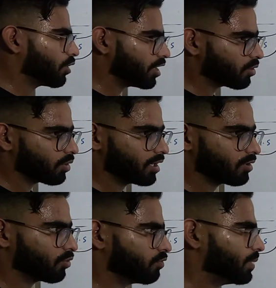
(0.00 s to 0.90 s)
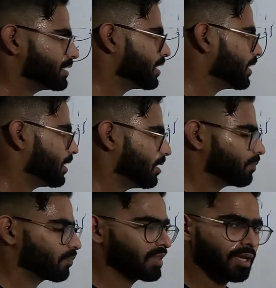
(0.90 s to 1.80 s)
लॉन्गिट्यूडनल ग्रूव बेसिकली
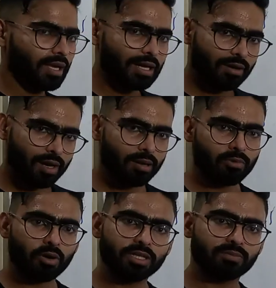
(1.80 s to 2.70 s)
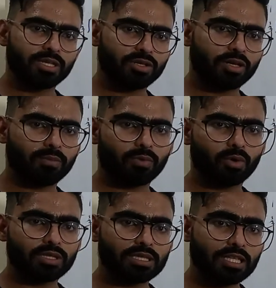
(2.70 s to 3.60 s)
इंट्रा एम्ब्रियोनिक मीजोडम
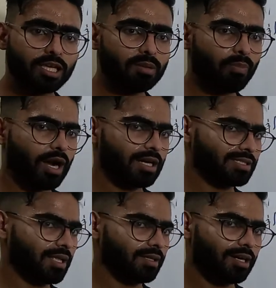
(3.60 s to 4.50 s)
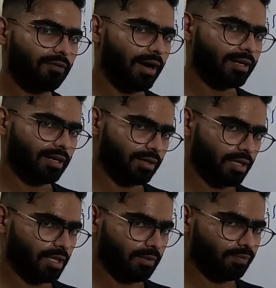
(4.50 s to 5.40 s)
को तीन पार्ट्स के अंदर डिवाइड कर
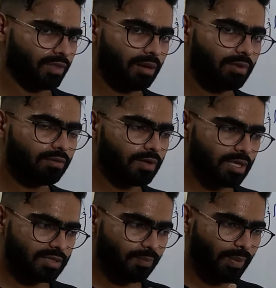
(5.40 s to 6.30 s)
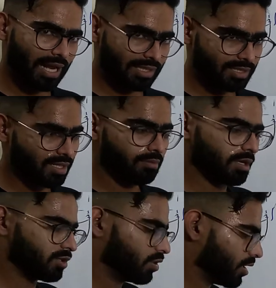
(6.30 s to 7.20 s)
देता है नंबर वन इज़ अ पैरेक्सियल
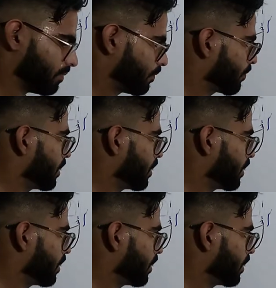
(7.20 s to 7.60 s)
मीजोडम